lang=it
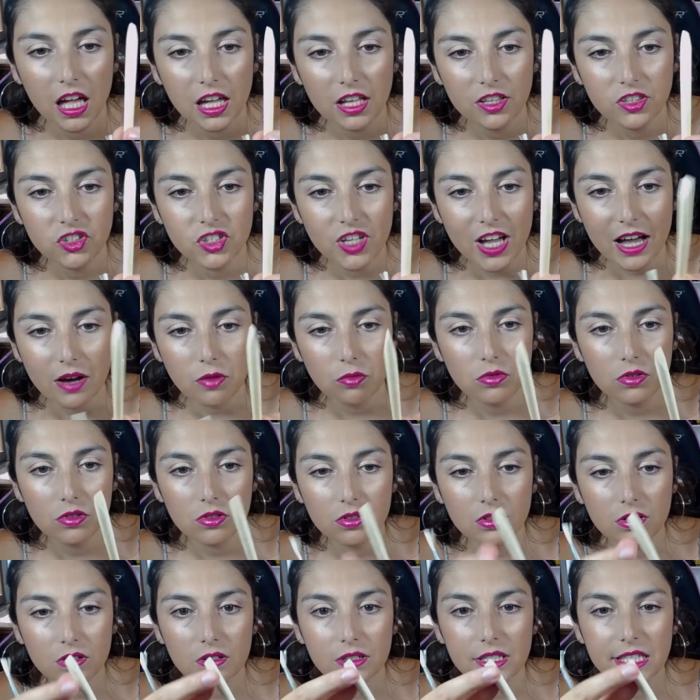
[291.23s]
C'è
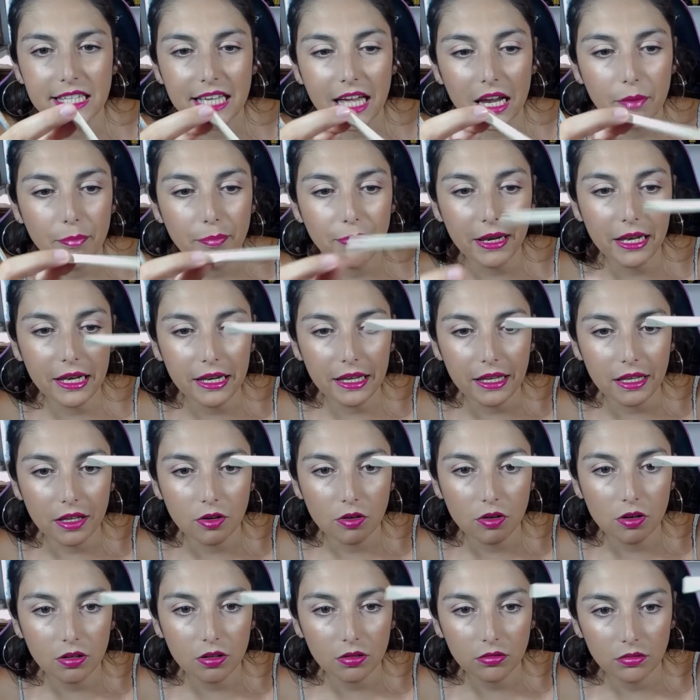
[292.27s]
uno
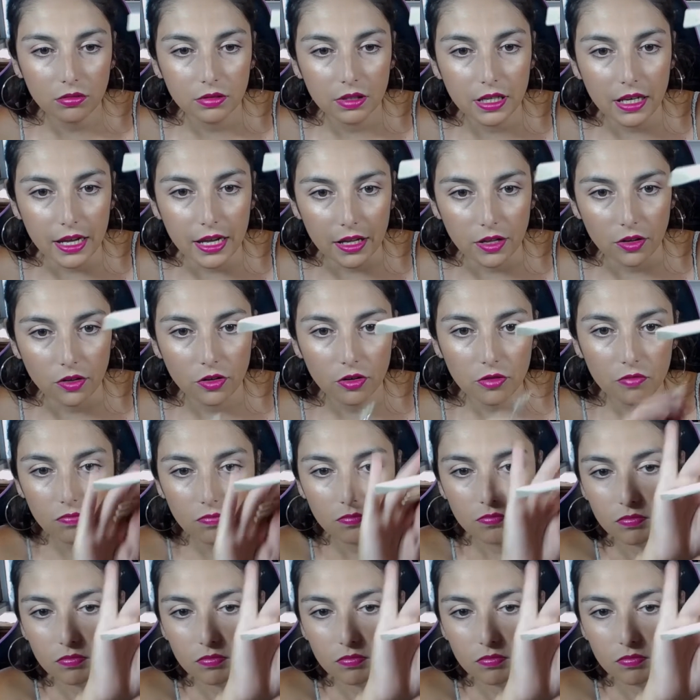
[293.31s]
scalpellino di legno,